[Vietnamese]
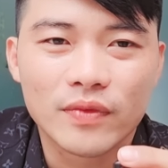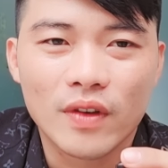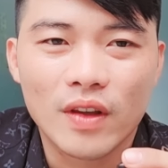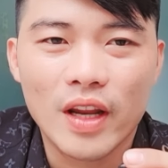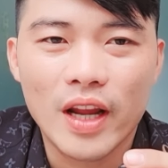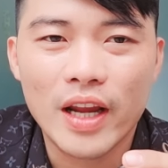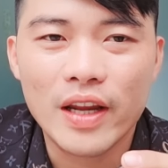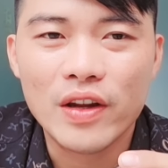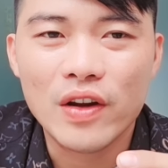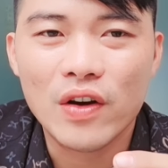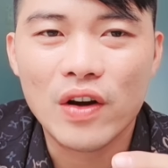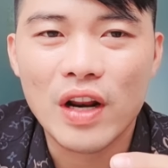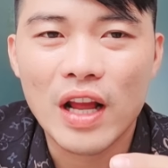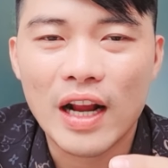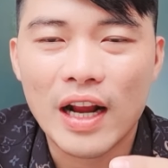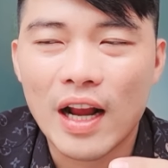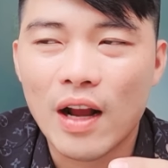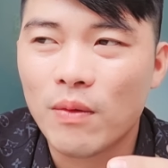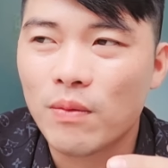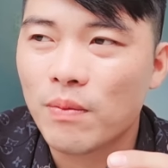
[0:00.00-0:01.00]
để cho đàn
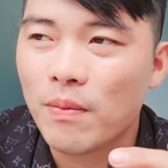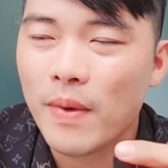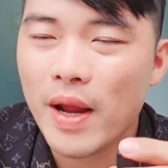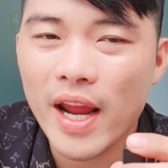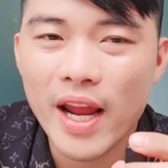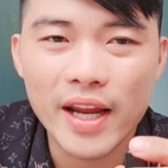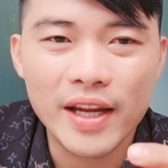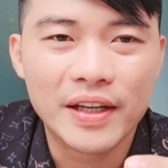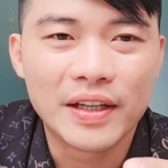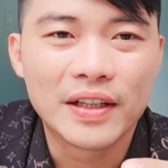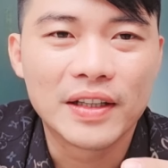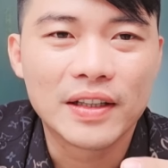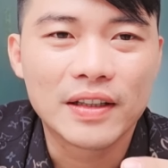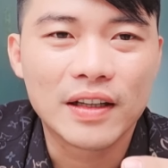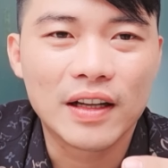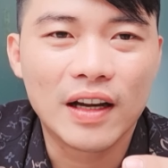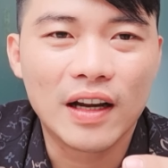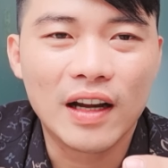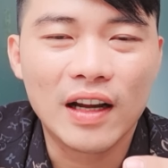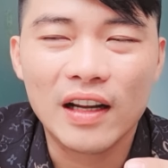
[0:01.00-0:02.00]
ông mê
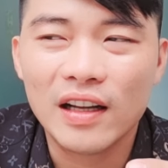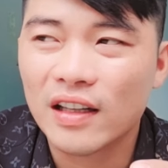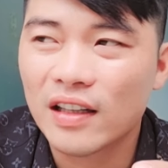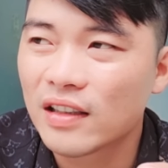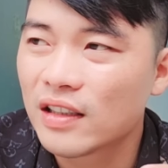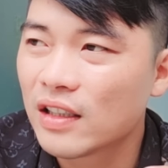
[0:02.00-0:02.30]
đó